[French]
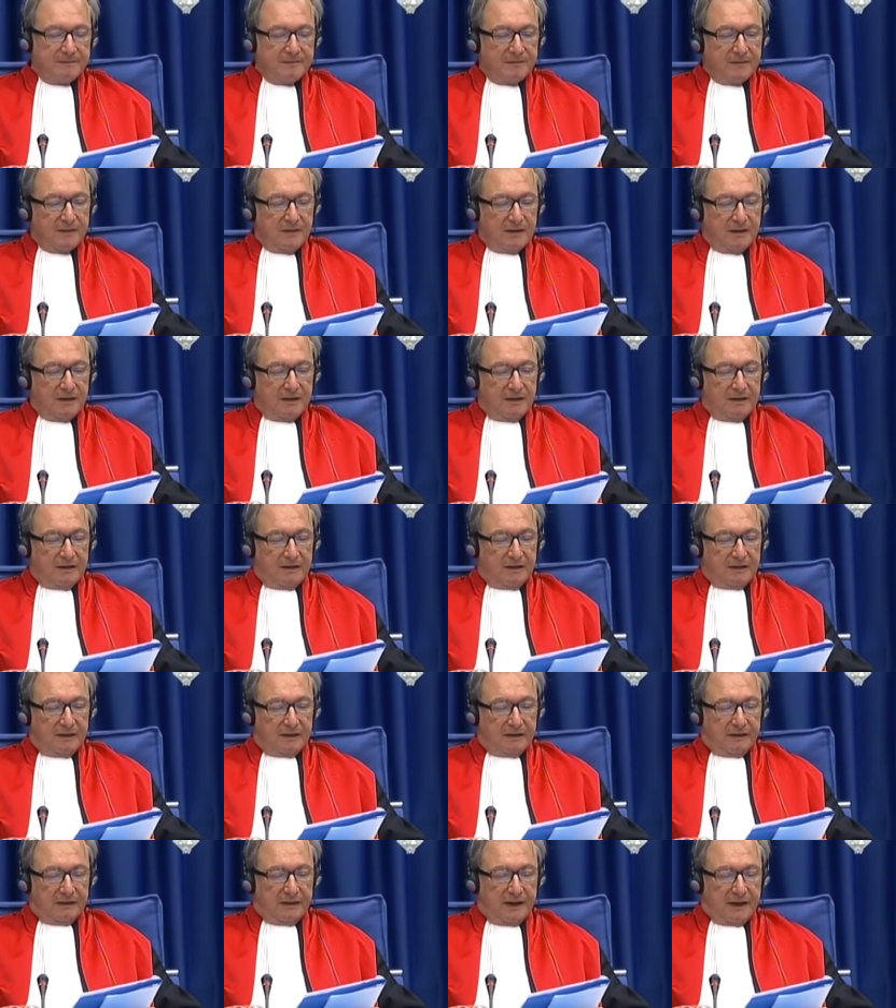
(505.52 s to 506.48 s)
Il est
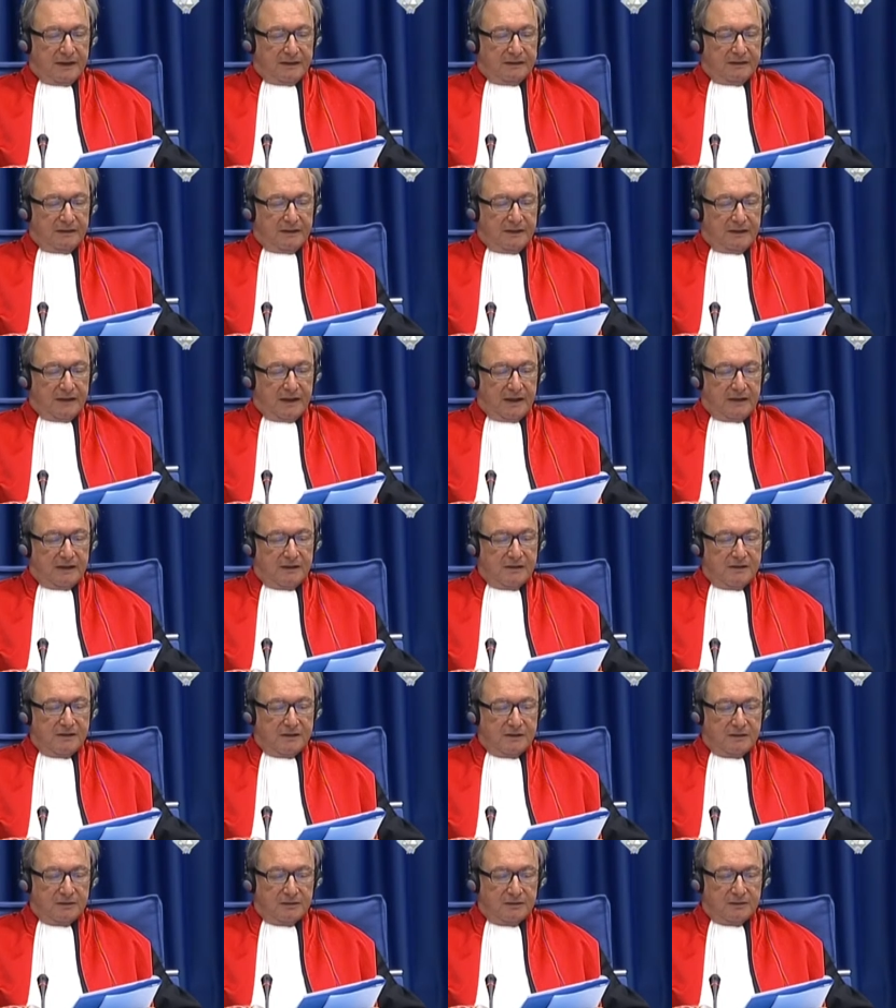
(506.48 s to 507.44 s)
allégué, entre autres, dans
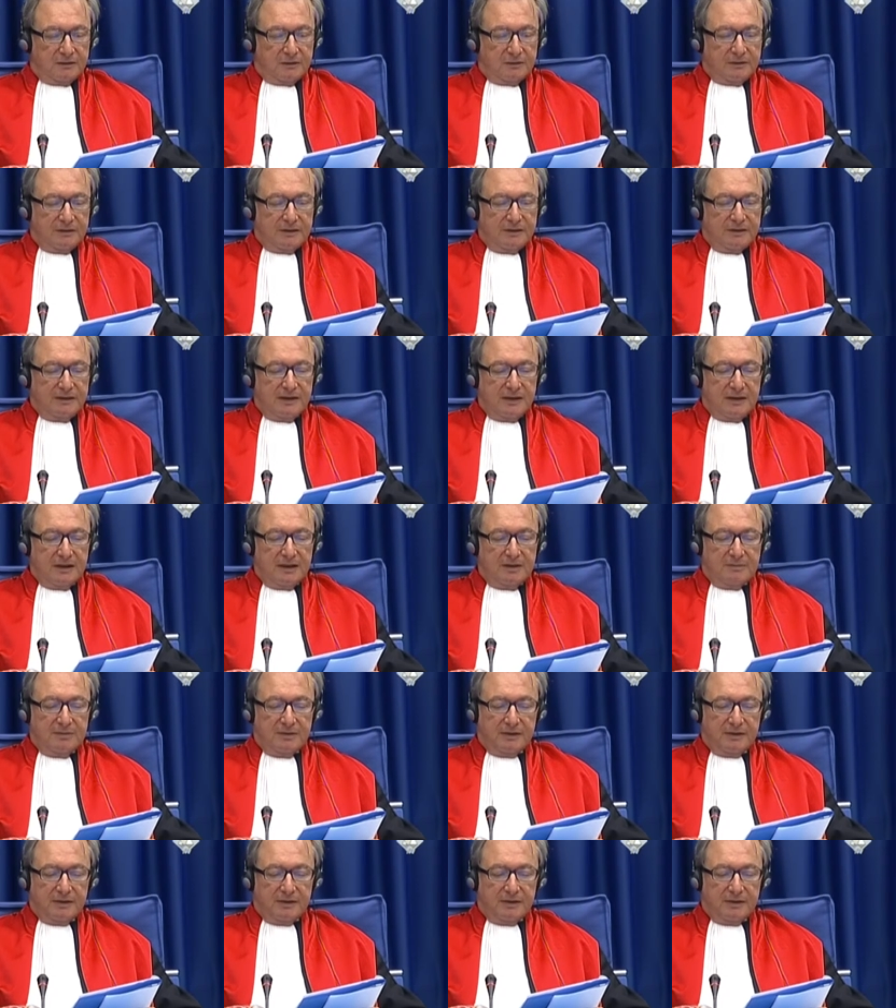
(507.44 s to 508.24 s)
l'acte d'accusation